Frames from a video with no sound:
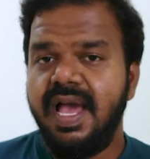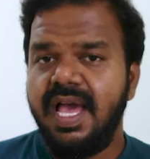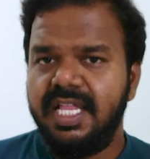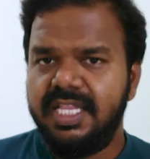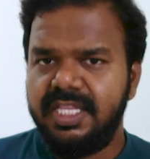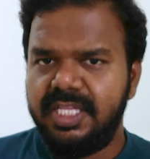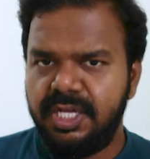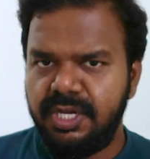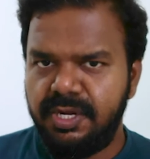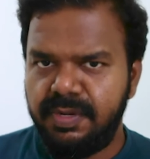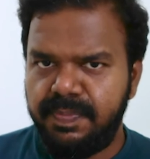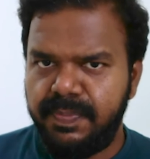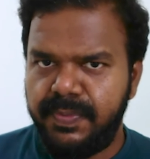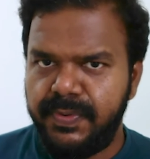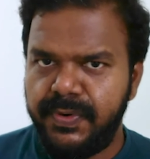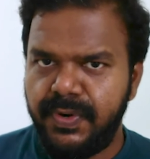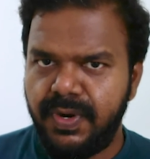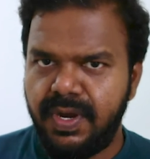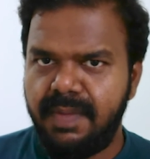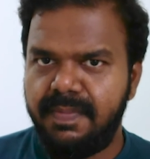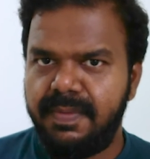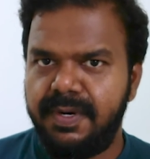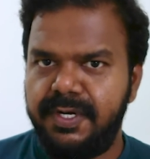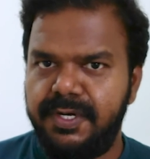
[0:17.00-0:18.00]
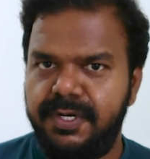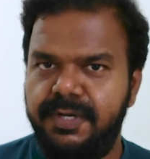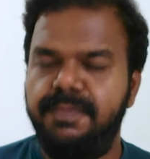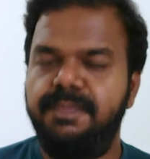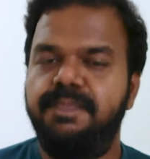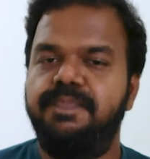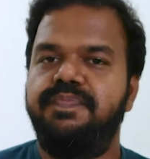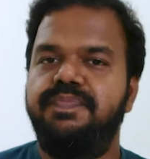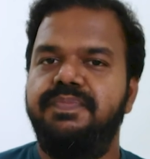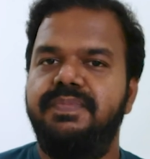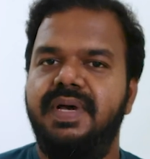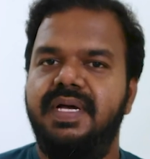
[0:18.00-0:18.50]
திருப்பூரில் மட்டும்
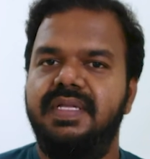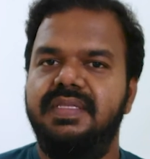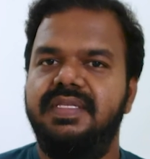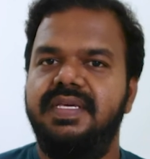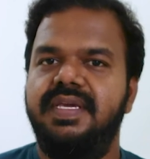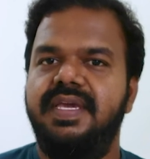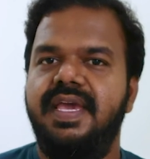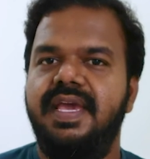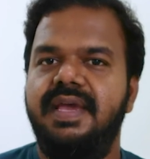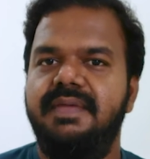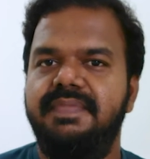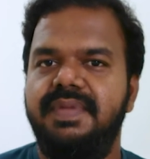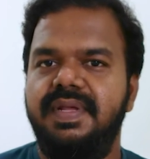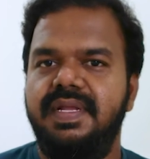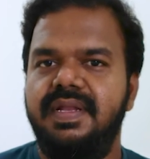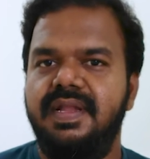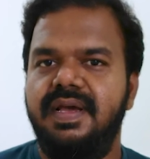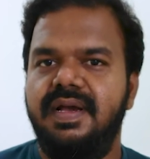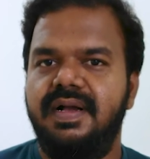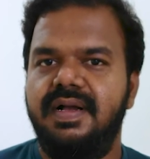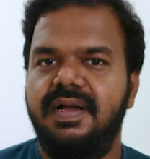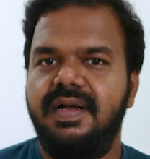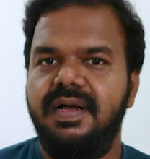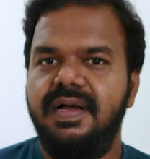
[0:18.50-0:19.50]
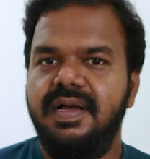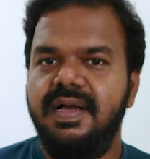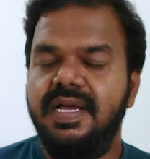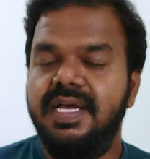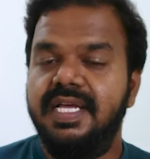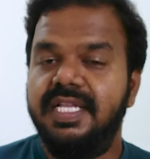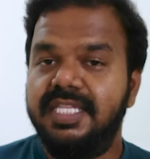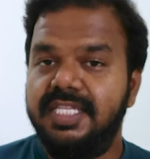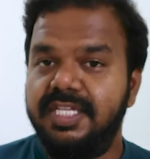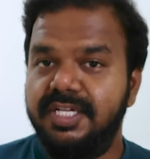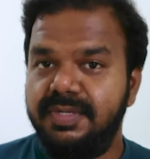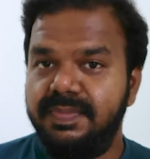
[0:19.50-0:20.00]
பார்த்தீங்க அப்படின்னாக்கா
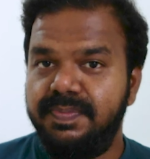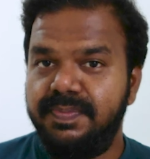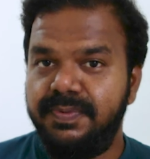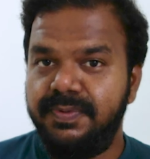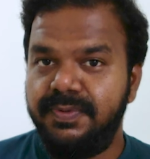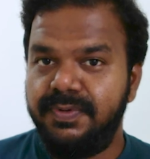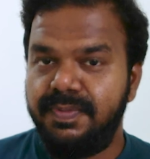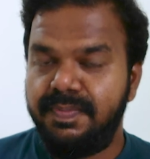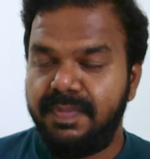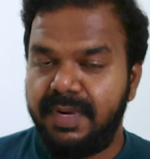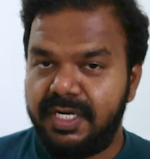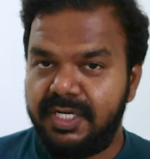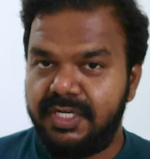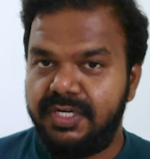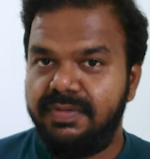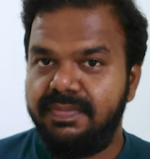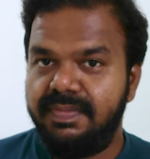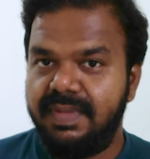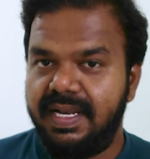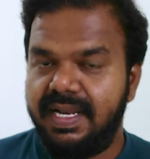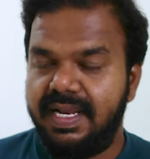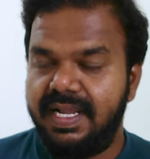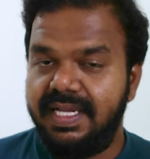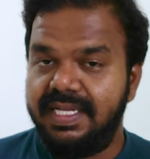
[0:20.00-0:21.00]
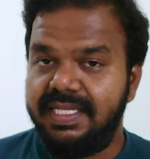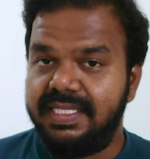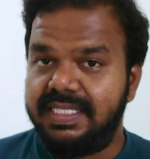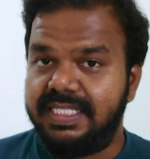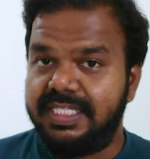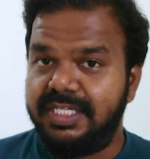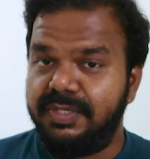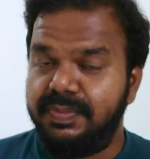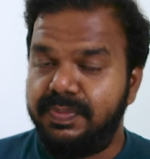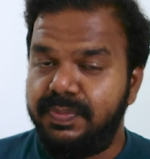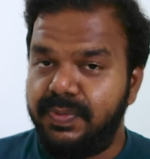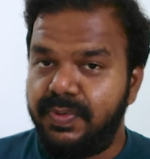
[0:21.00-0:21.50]
திருப்பூர் மட்டுமல்ல
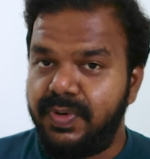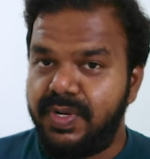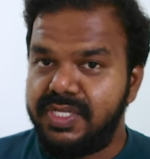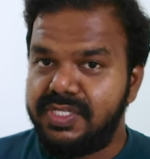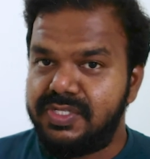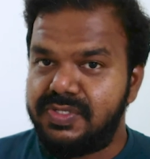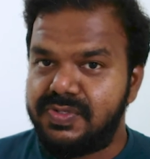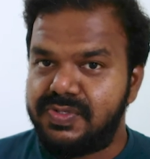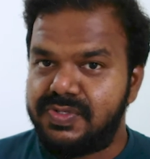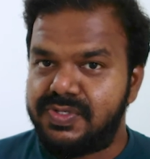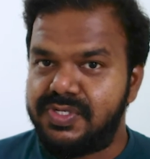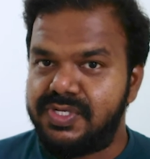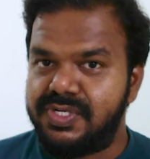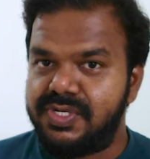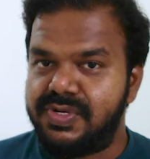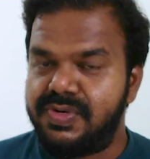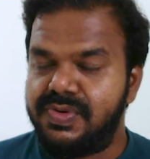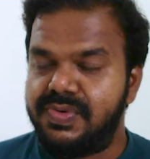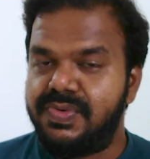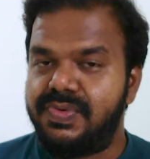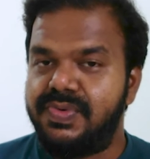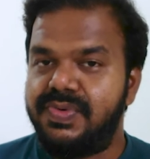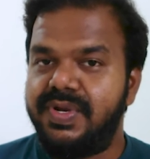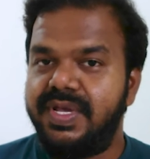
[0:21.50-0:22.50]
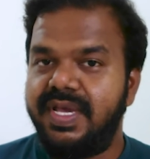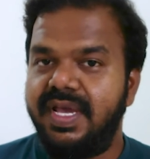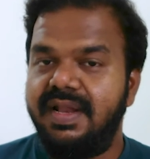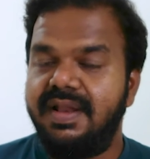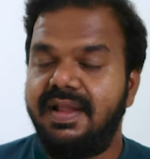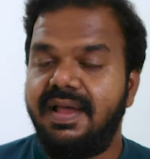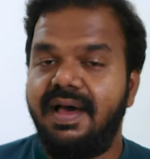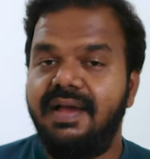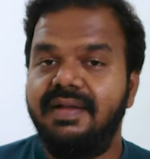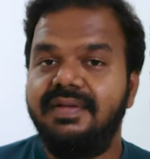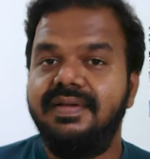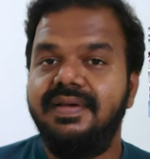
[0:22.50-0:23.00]
திருப்பூரை சுற்றி இருக்கக்கூடிய
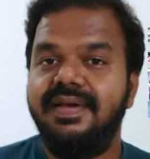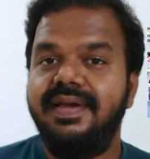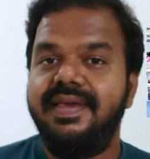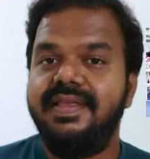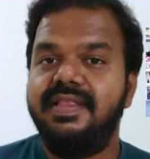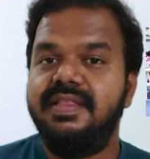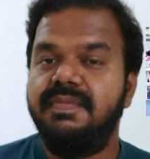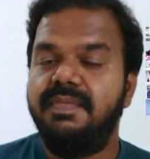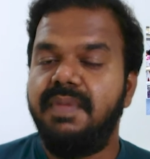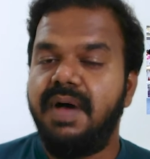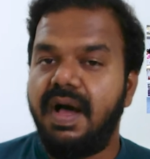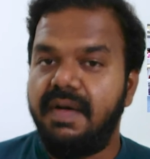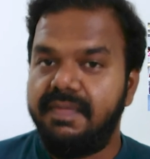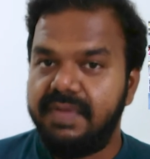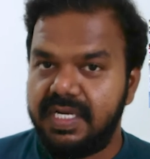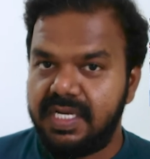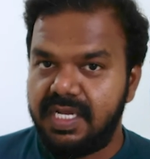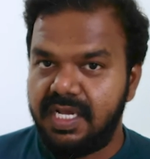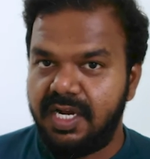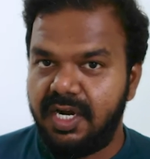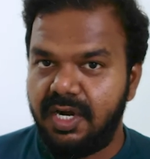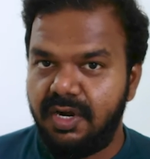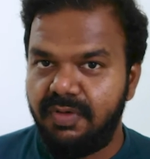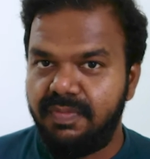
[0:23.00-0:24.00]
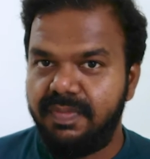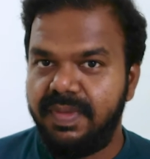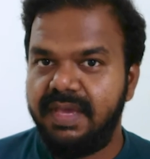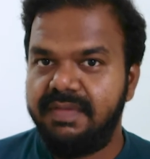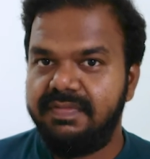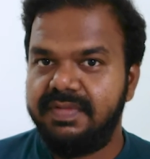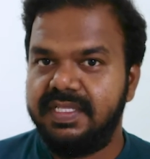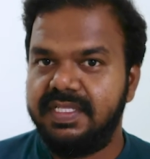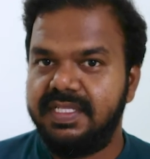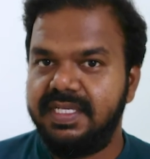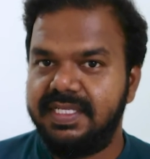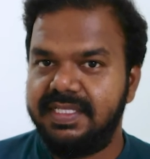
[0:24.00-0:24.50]
நான்கு ஐந்து மாவட்டங்களுமே
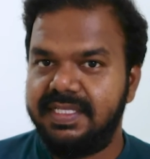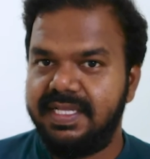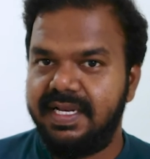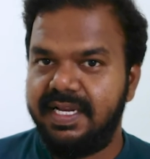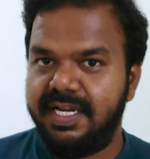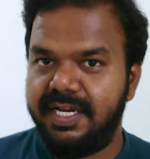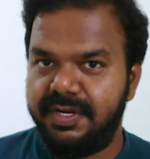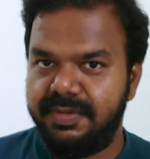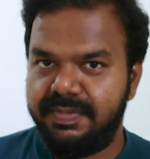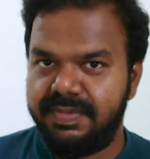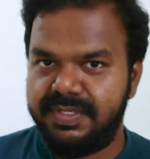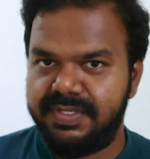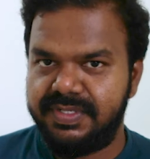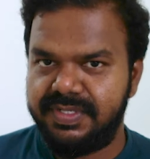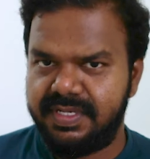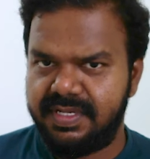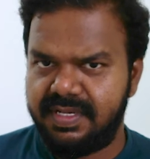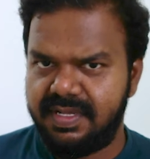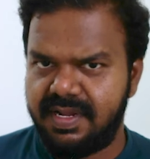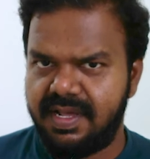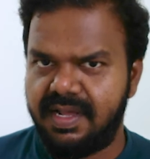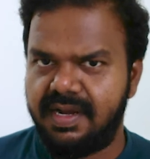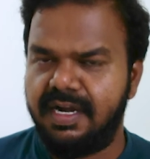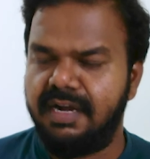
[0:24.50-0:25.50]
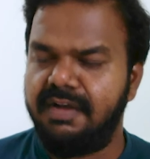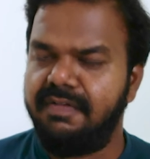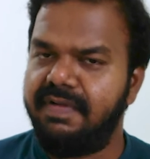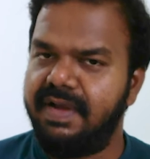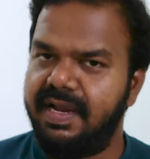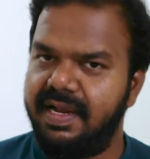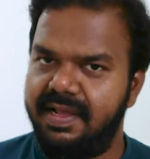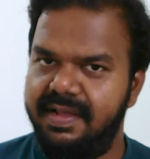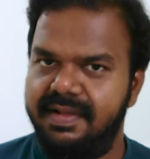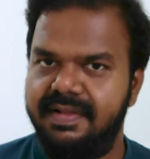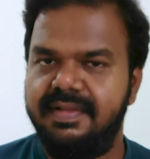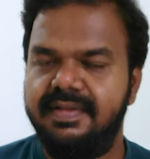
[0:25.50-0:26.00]
வந்து இதில் ஈடுபட்டிருக்கிறார்கள்
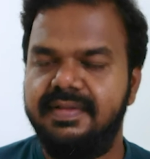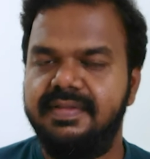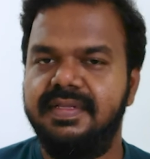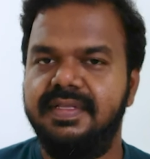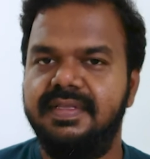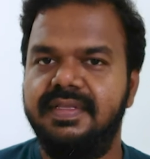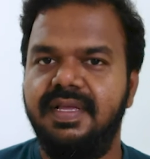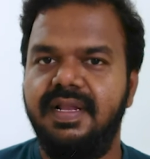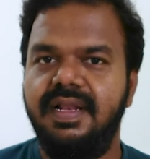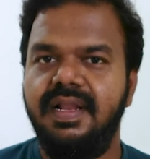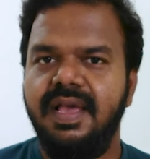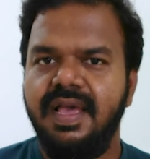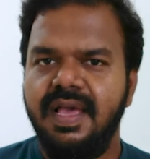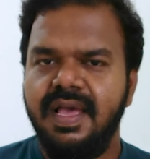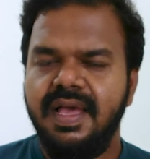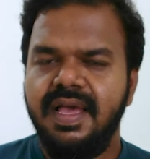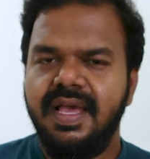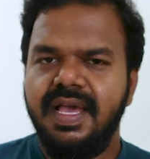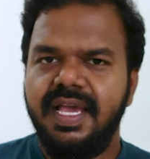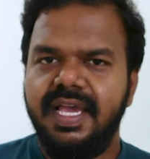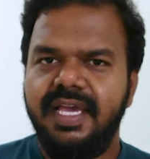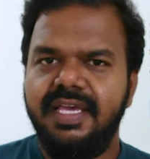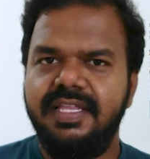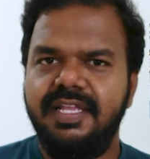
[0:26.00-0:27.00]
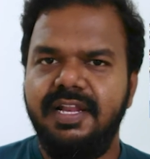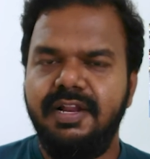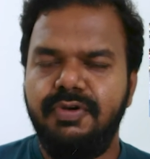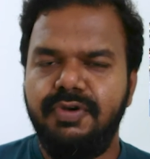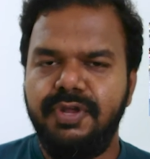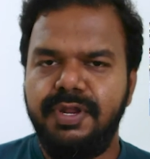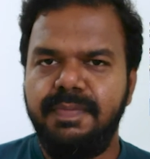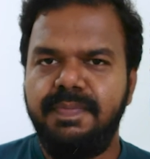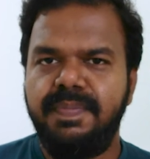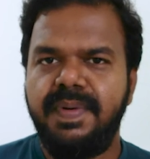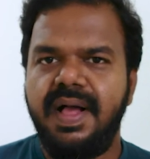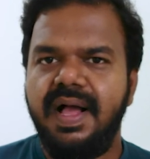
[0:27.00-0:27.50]
வேலைநிறுத்தத்தில் இதில்
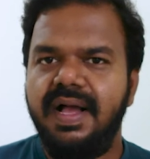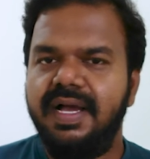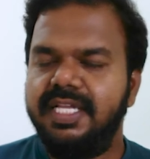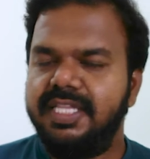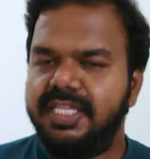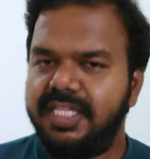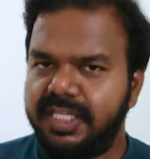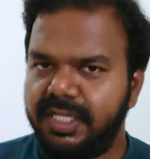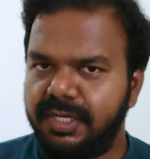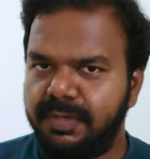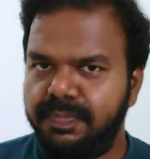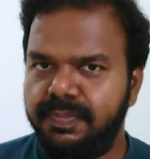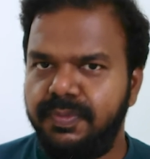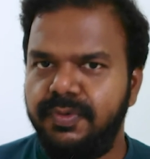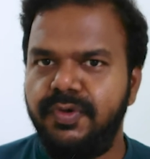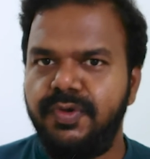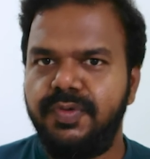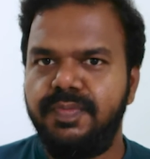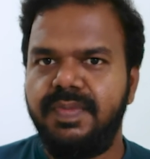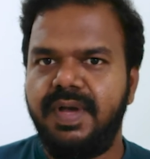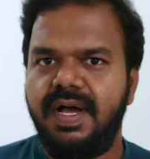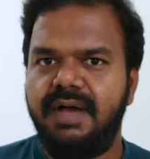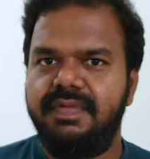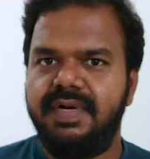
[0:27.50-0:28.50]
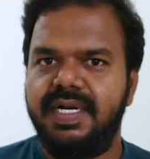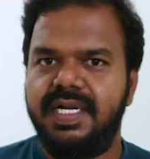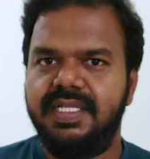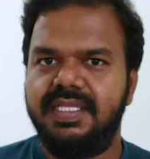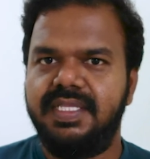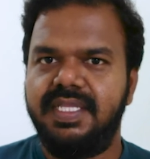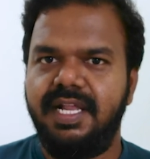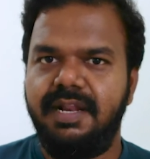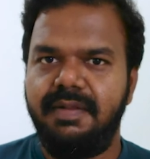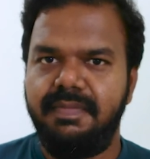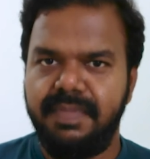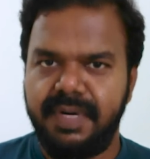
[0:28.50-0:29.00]
குறிப்பாக திருப்பூர்
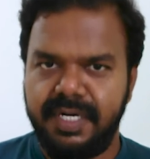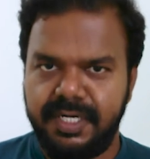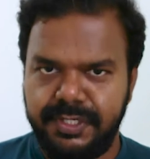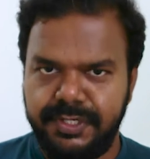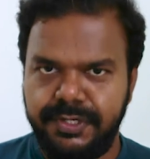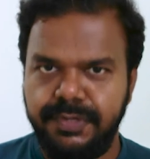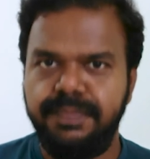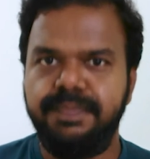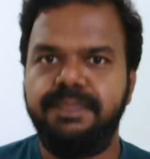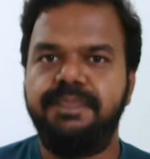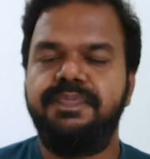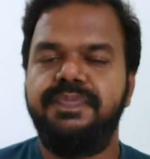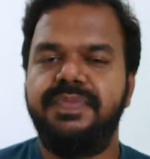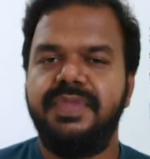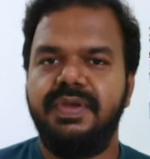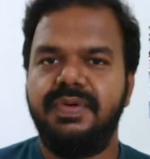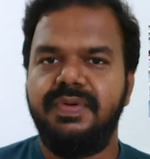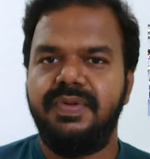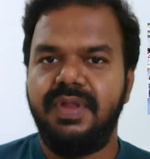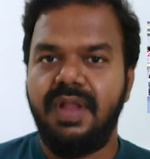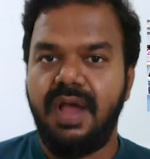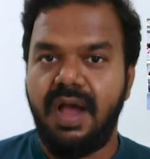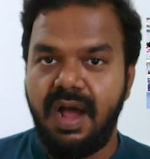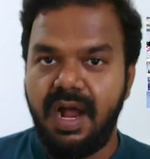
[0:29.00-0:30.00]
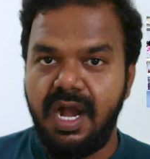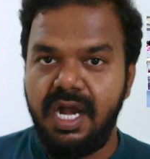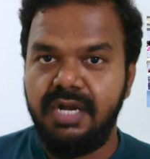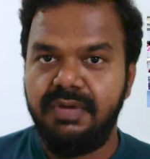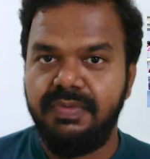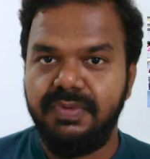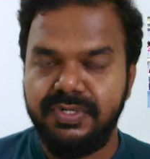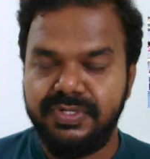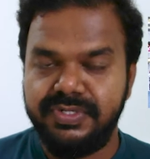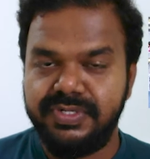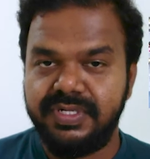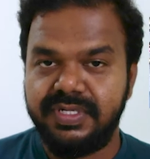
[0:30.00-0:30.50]
மாவட்டத்தில் மட்டும் நாள்
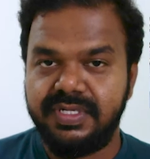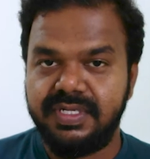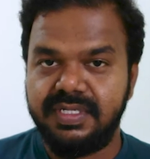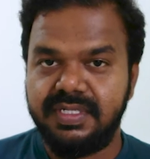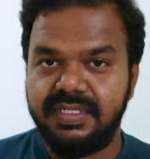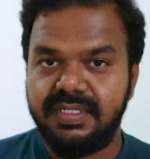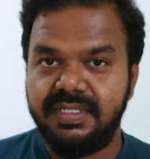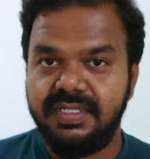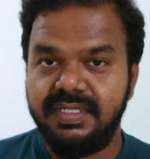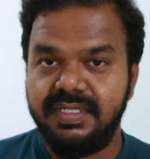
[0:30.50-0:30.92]
ஒன்றுக்கு